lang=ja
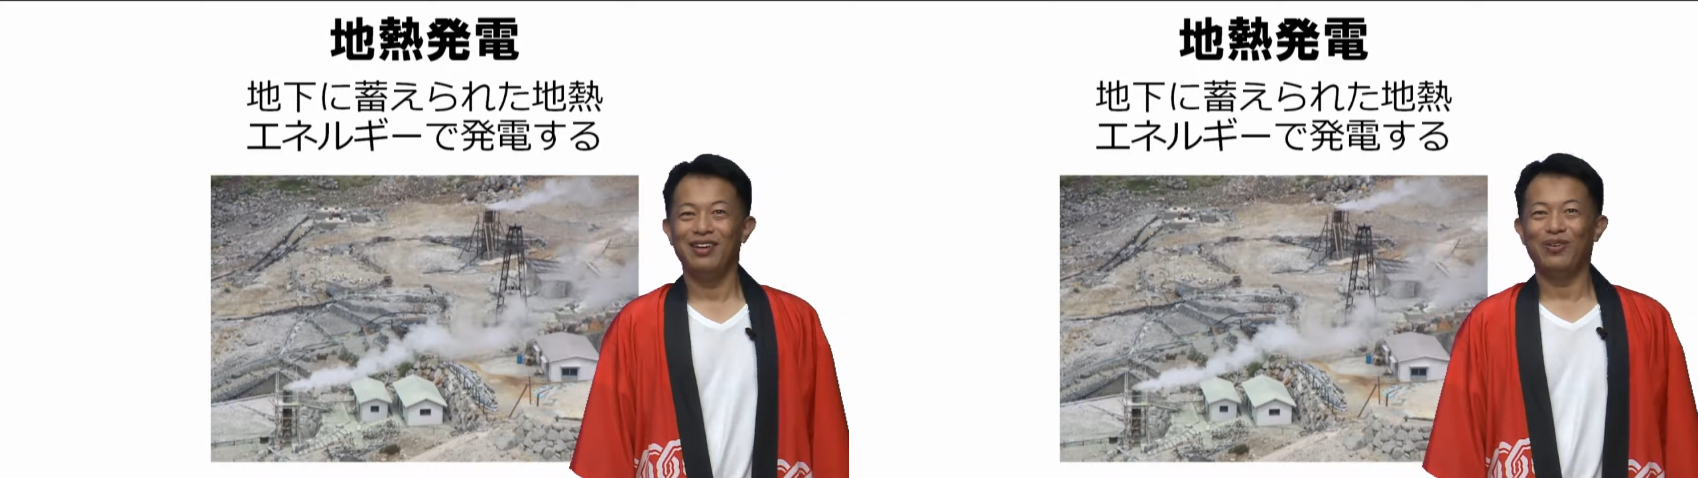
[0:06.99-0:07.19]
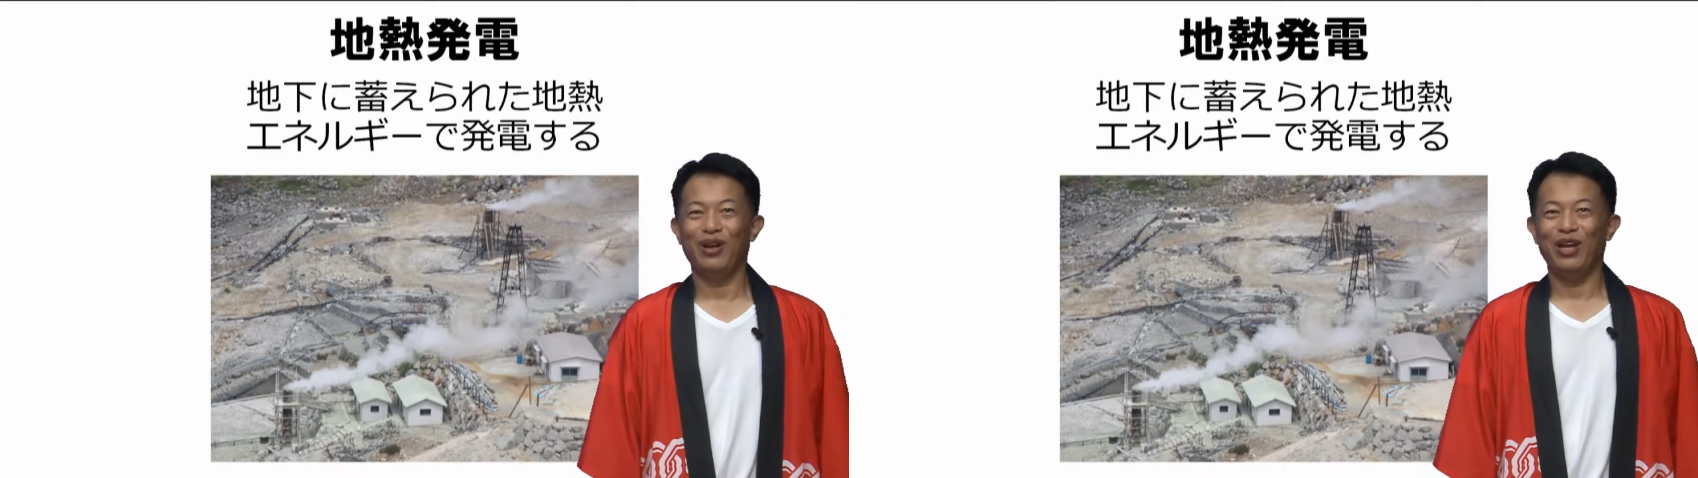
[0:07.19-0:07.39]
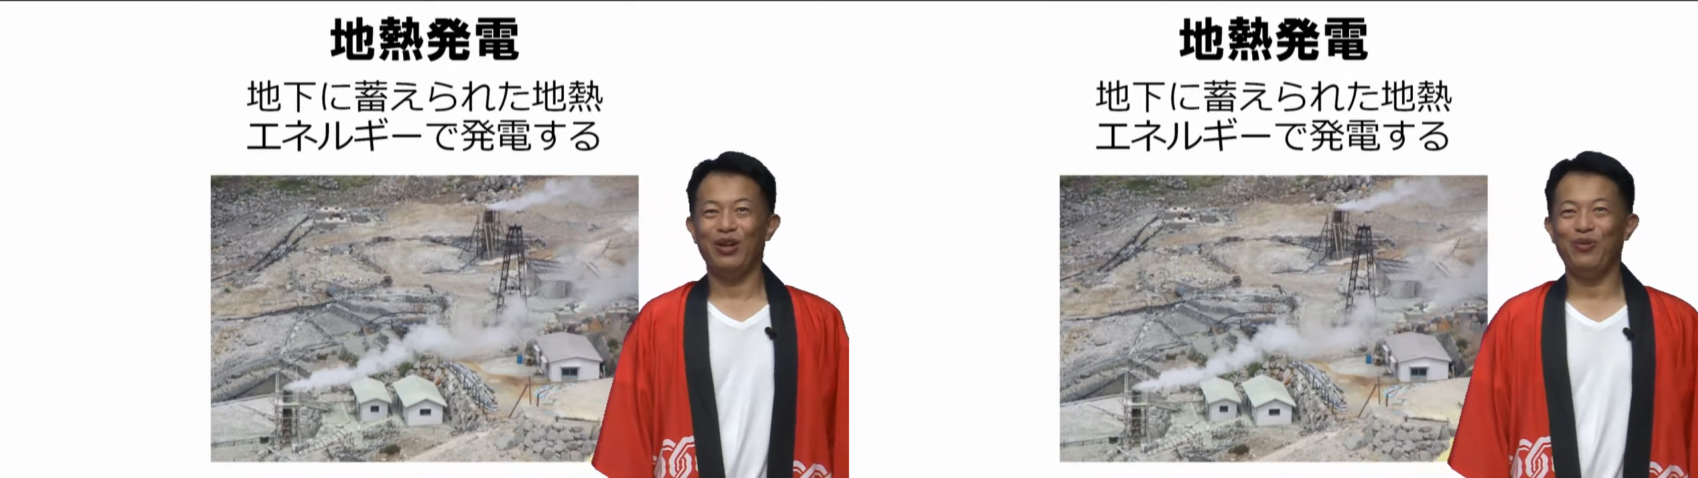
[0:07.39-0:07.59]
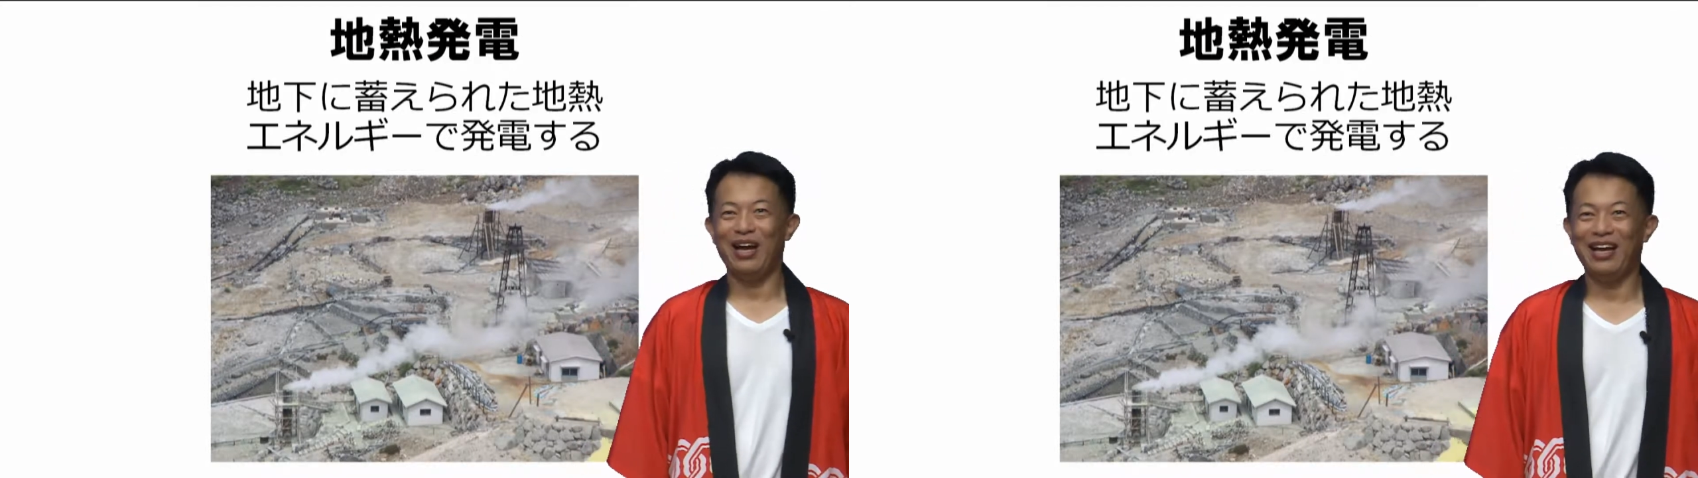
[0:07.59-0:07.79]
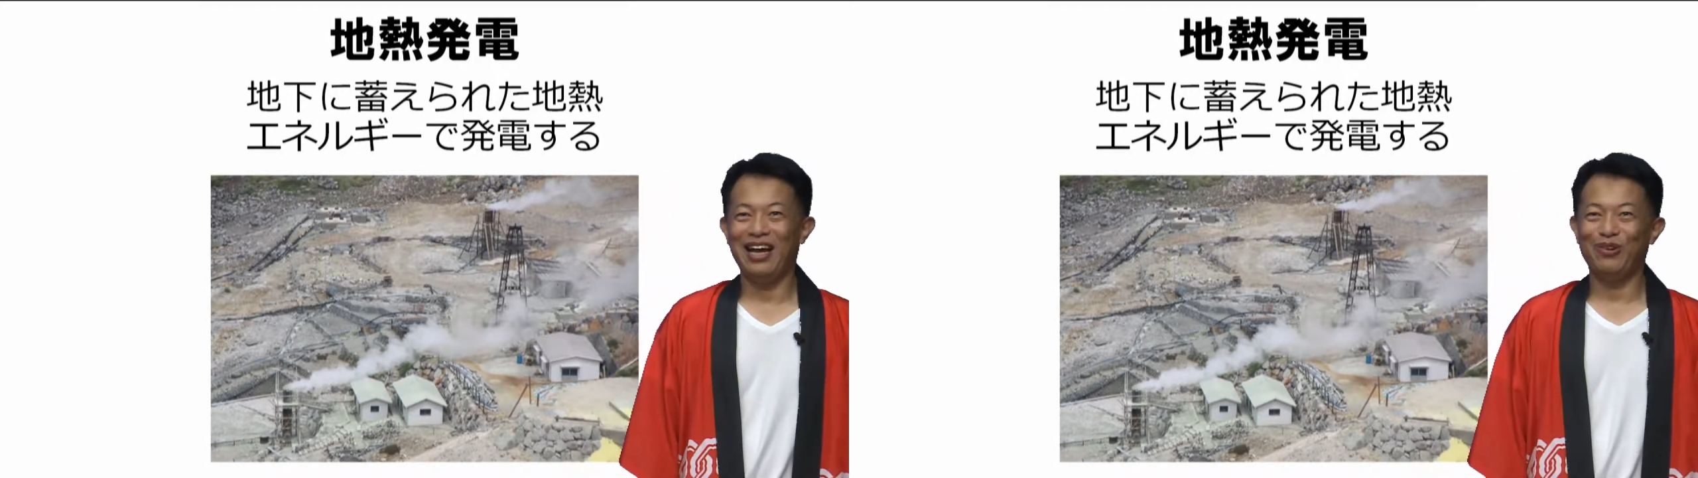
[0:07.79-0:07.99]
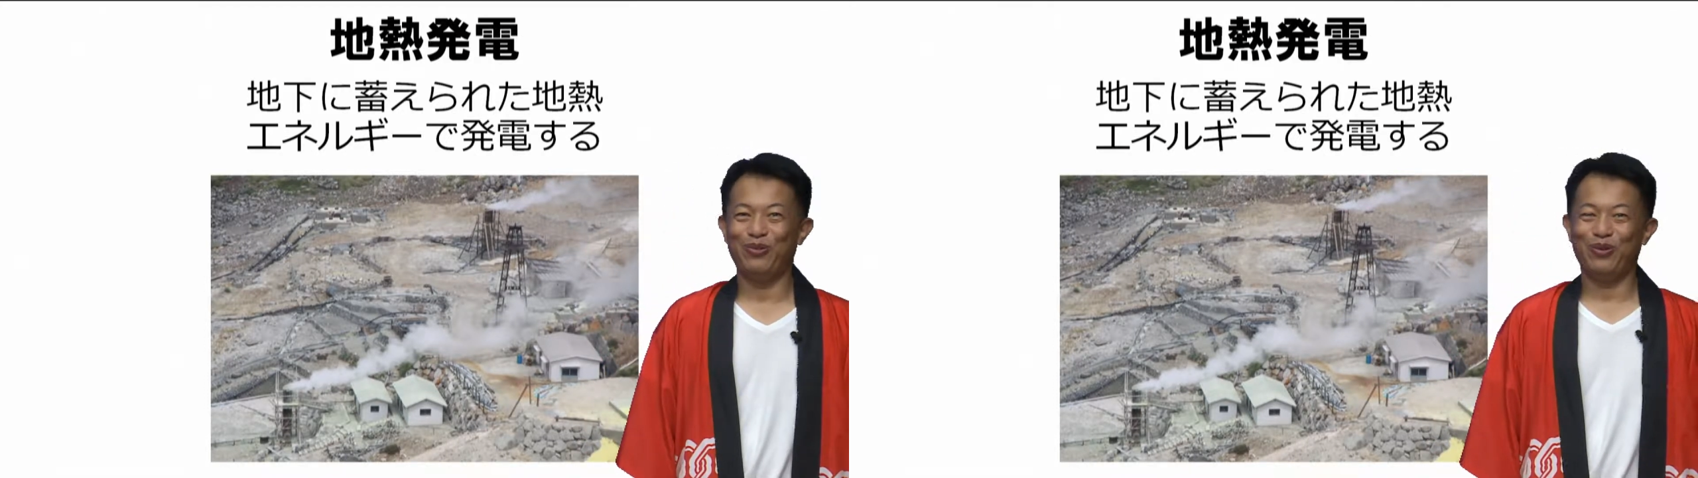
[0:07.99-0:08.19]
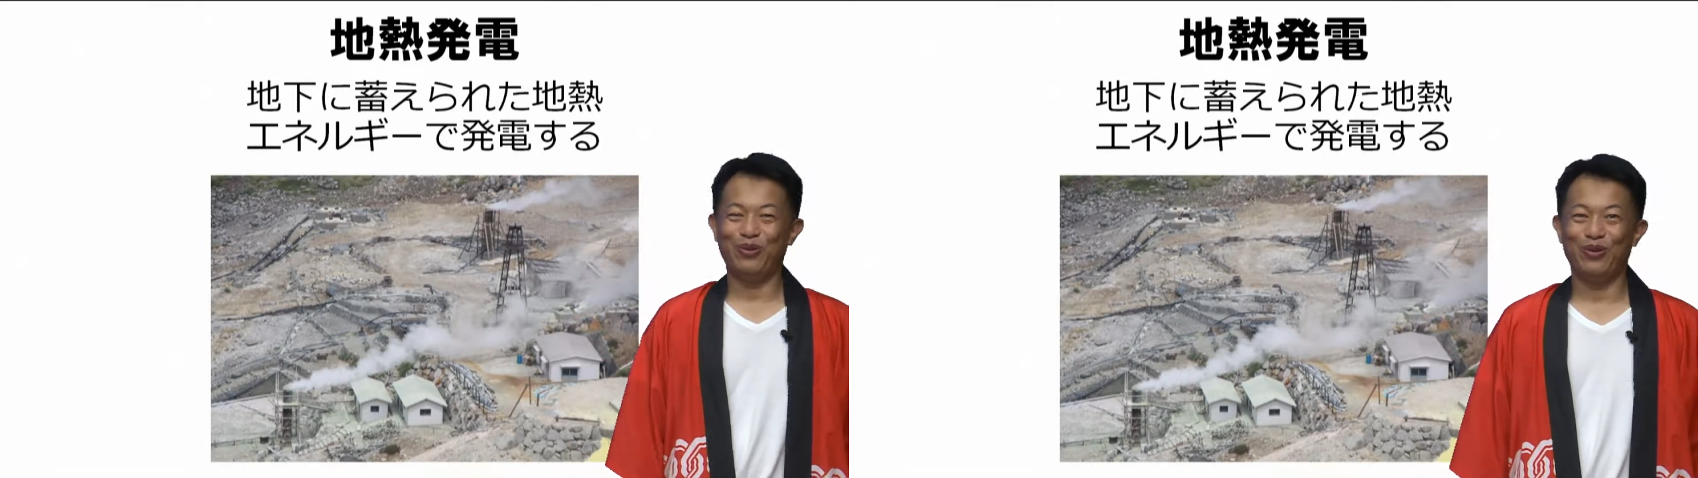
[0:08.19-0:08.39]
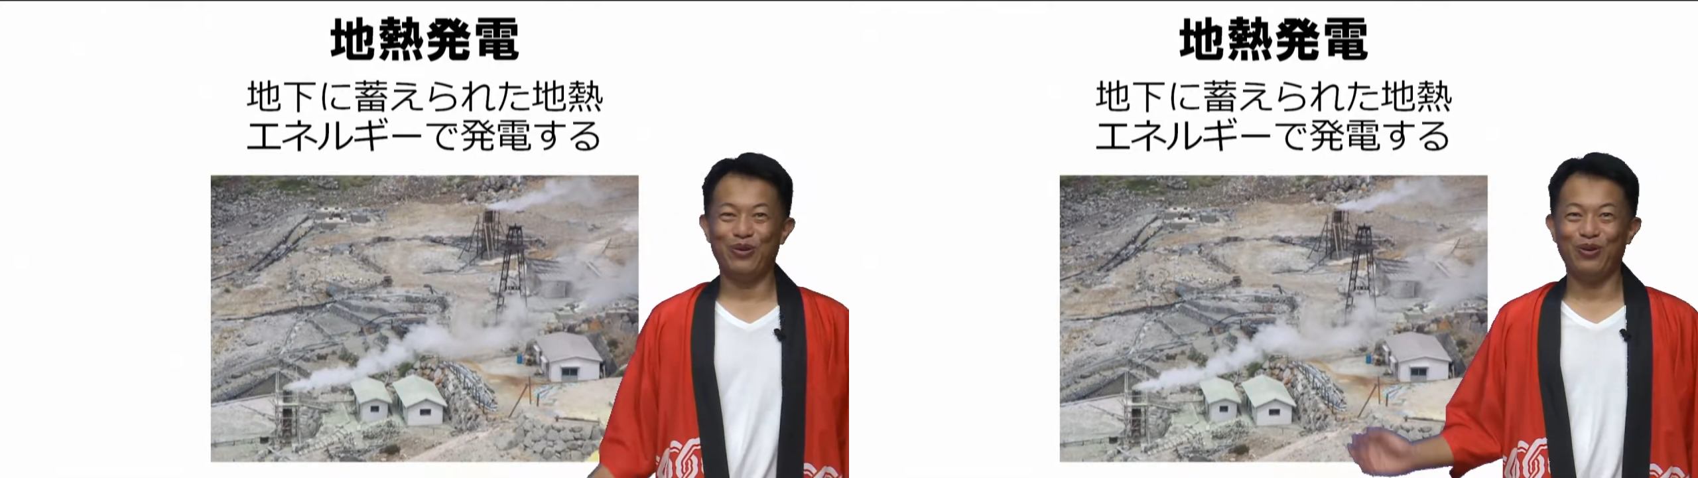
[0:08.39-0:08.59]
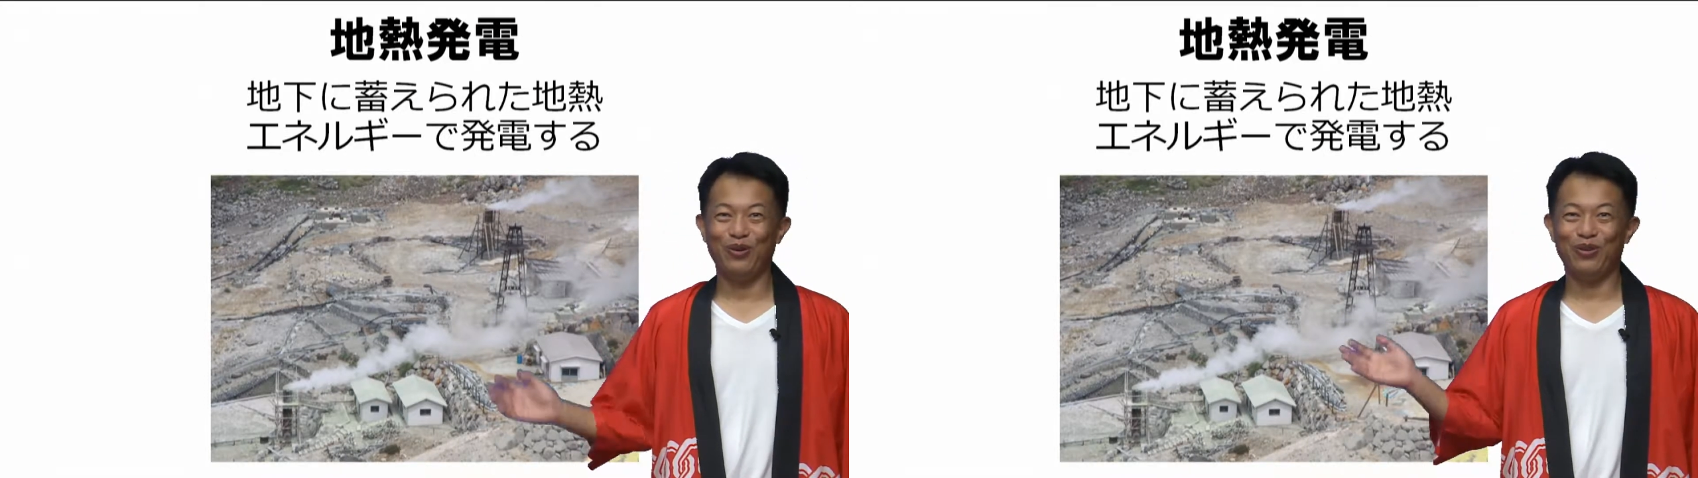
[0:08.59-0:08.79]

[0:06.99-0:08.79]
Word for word: これはあのこ